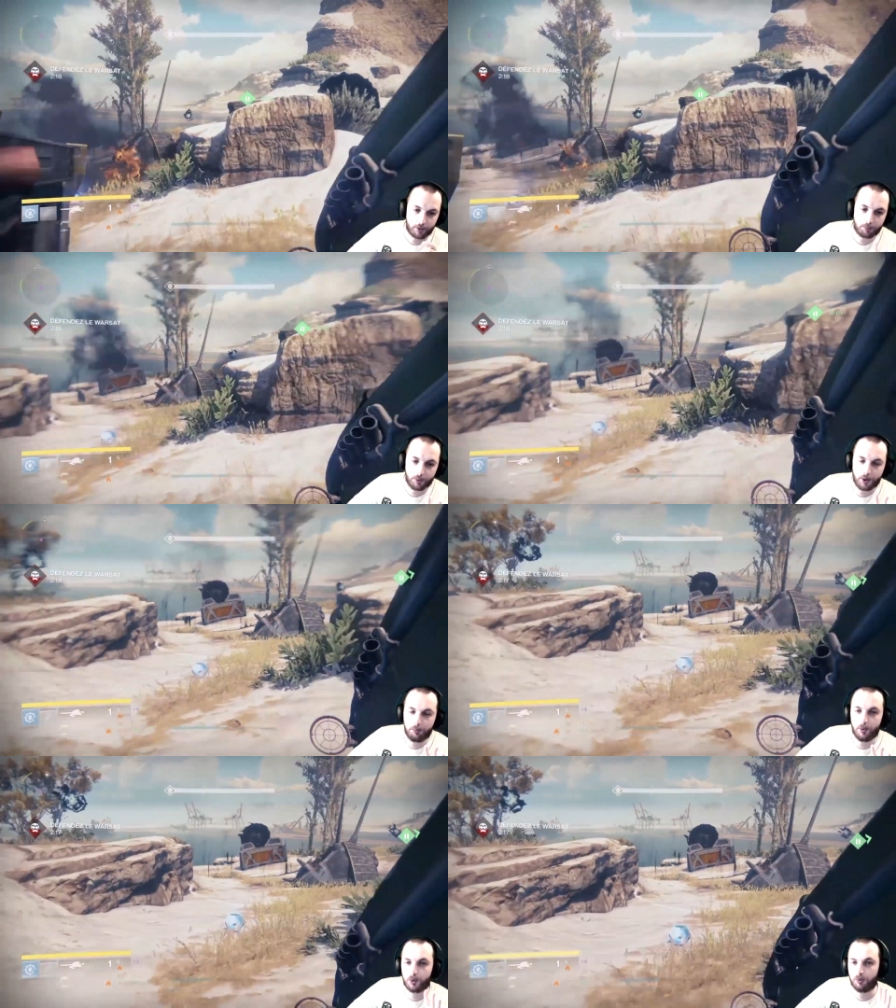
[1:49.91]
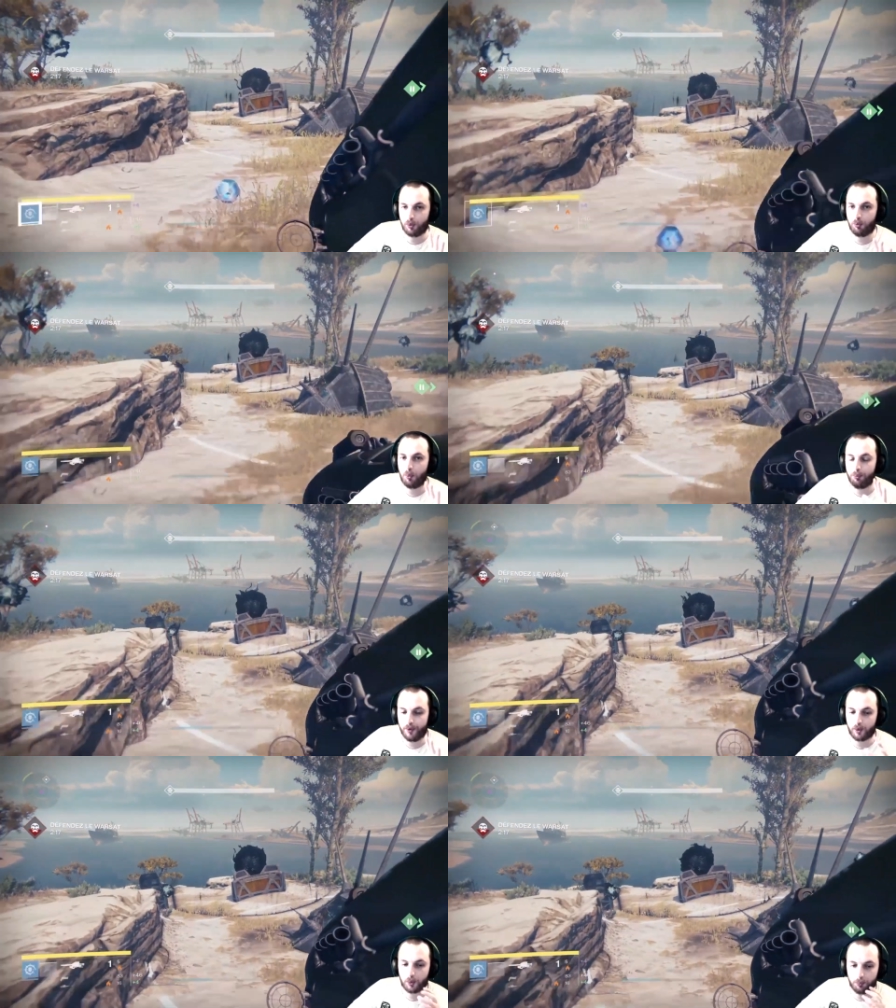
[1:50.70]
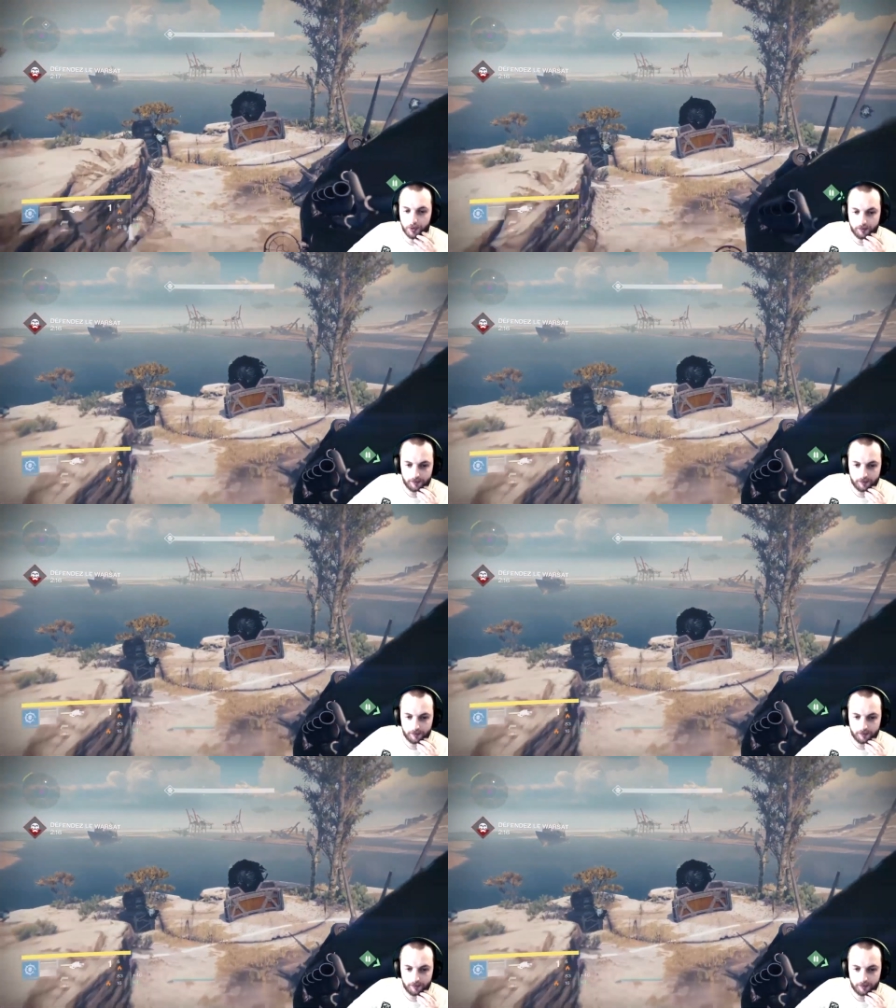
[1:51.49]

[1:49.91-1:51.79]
Franchement, les munitions sont vraiment bien tombées.